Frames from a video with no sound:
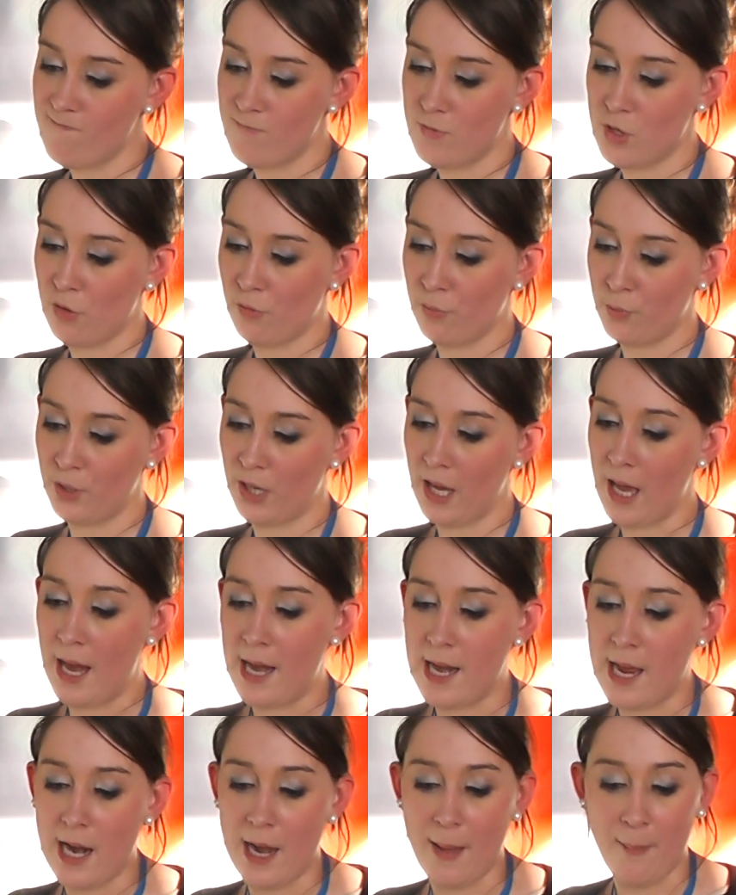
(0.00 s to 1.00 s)
Je voudrais
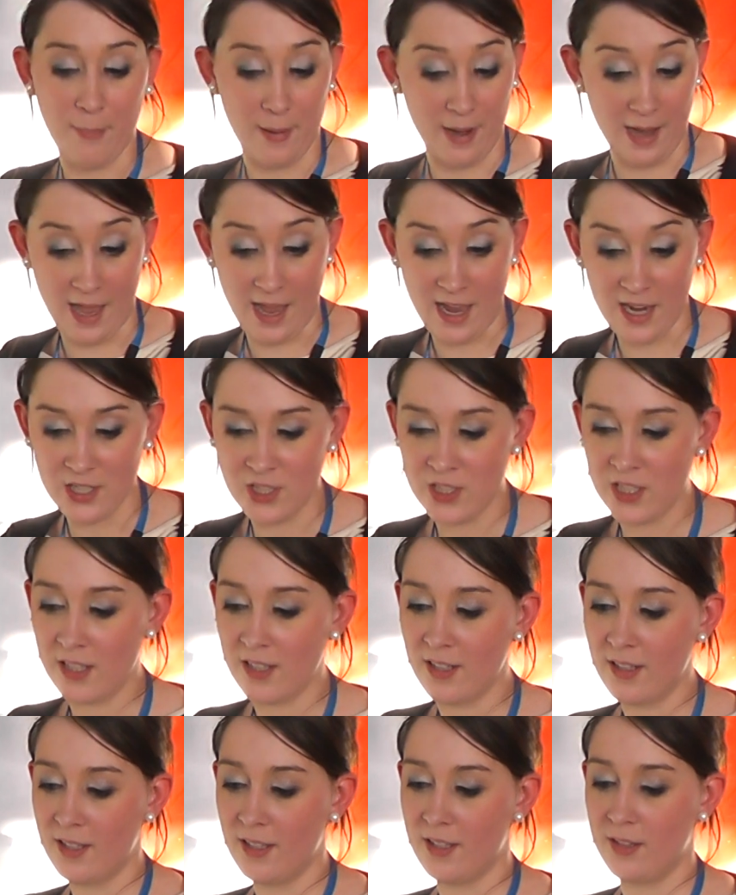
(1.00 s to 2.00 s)
aller à la plage
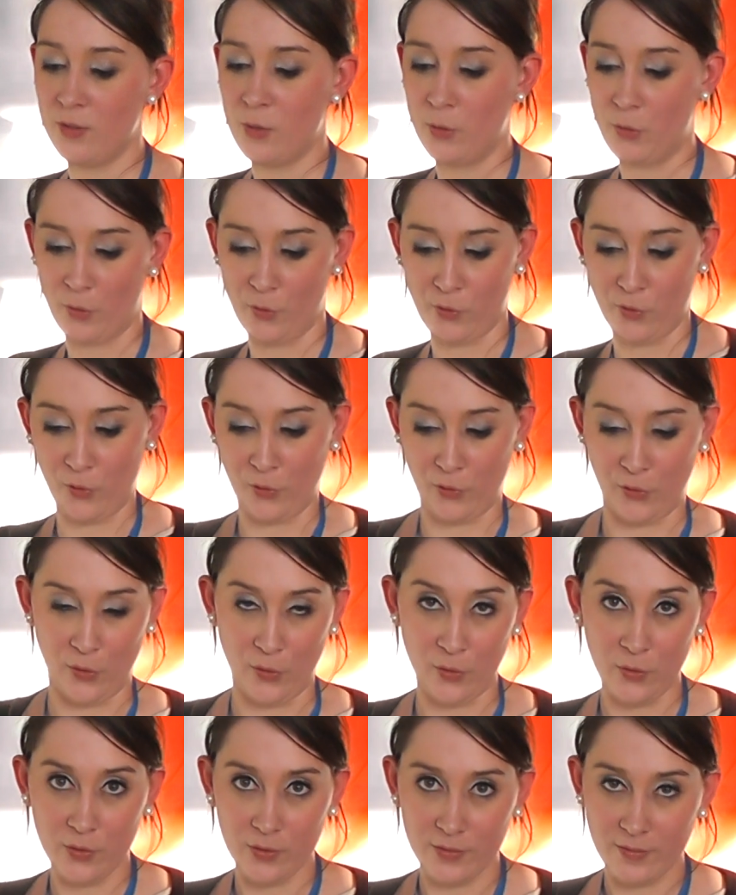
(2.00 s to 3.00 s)
de temps en
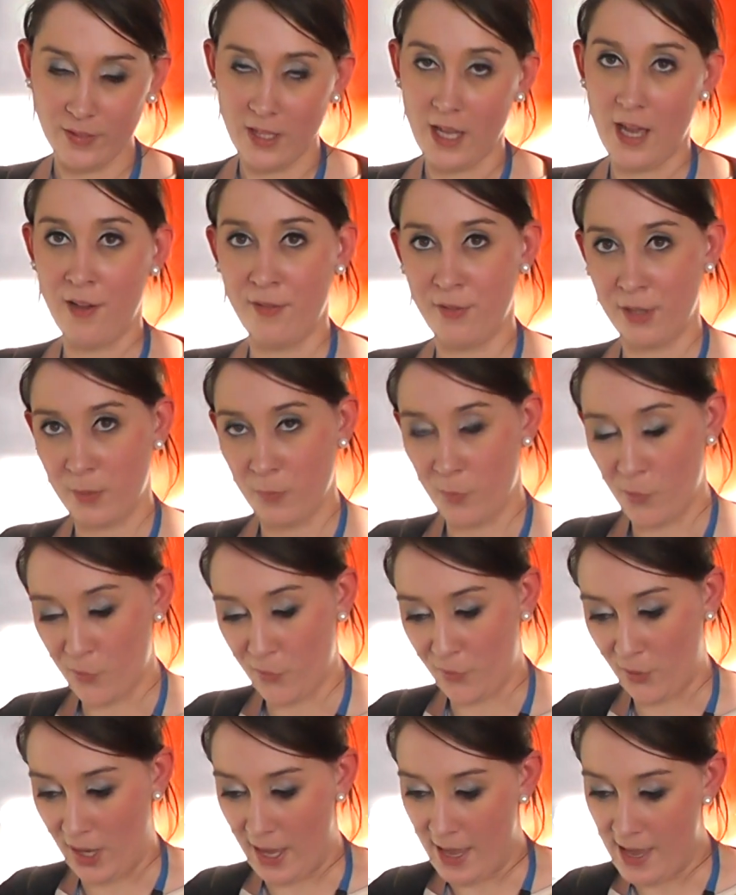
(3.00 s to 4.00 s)
temps avec mon
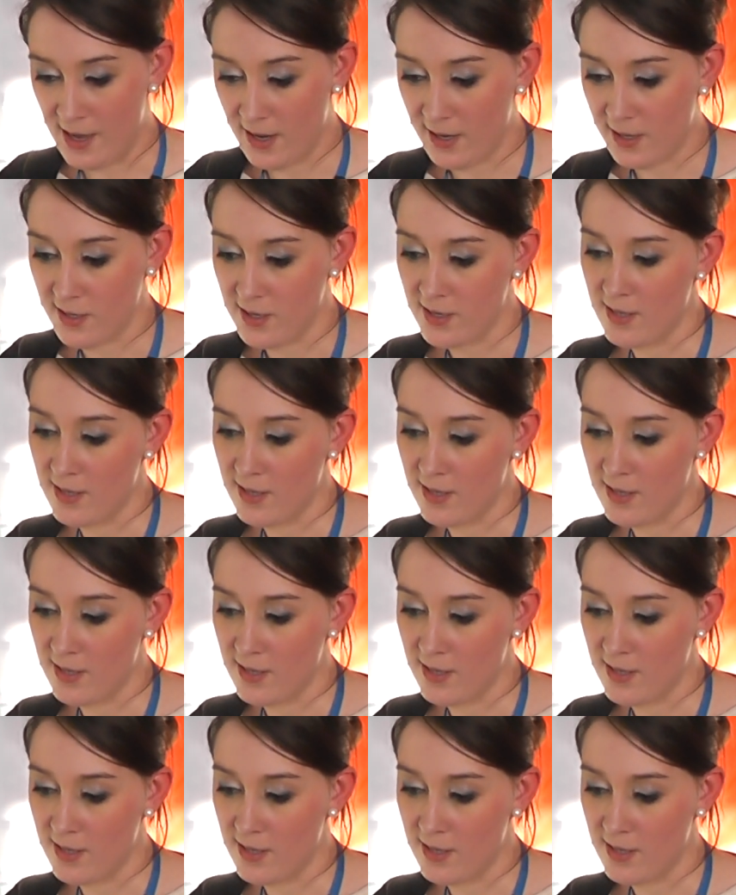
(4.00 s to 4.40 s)
frère